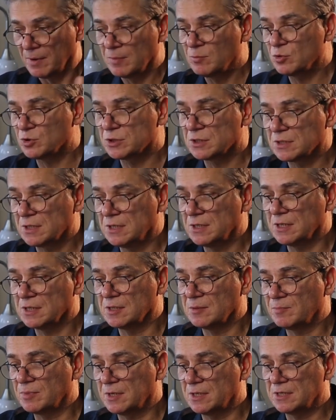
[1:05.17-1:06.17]
Поможет ли
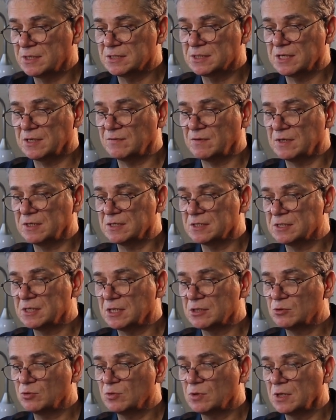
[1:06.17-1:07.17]
это при рисовании с
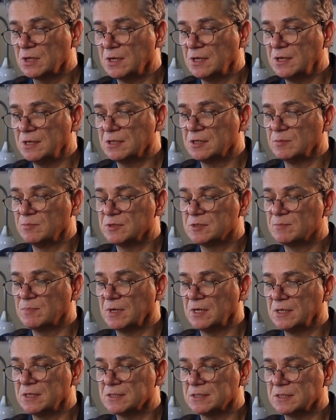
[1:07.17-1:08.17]
натуры или это
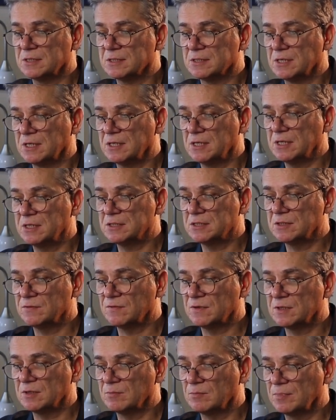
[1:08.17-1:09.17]
бесполезное занятие
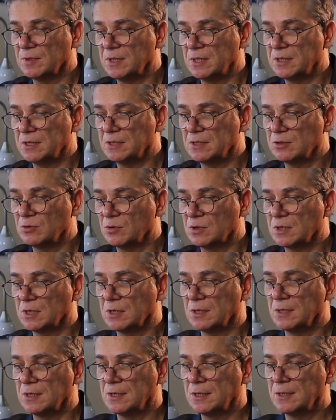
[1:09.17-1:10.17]
в этом плане и
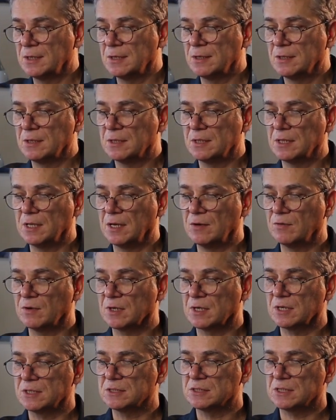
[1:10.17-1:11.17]
только
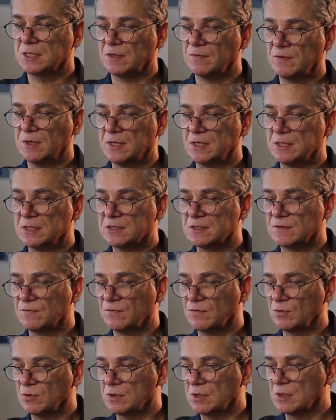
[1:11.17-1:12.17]
навык рисования с
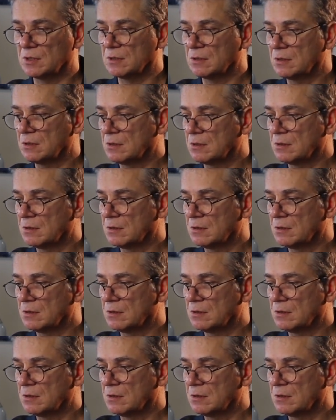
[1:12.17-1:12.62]
фото